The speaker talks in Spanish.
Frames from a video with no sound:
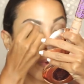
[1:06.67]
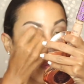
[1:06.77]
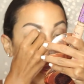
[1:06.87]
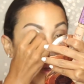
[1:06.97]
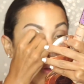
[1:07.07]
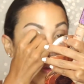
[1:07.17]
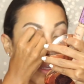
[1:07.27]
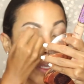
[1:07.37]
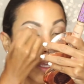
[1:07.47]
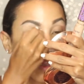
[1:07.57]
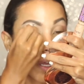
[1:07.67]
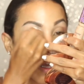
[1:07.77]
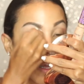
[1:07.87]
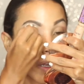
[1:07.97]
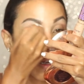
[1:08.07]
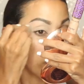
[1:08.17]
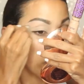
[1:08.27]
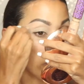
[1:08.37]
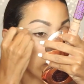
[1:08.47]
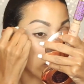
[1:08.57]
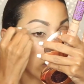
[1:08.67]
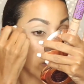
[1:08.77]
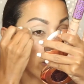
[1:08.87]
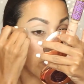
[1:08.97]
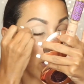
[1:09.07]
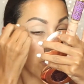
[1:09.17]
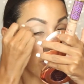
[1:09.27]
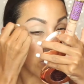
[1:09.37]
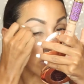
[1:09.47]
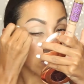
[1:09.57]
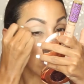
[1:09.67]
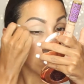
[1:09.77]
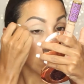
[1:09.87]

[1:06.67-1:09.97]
primero y dejar mi base para después.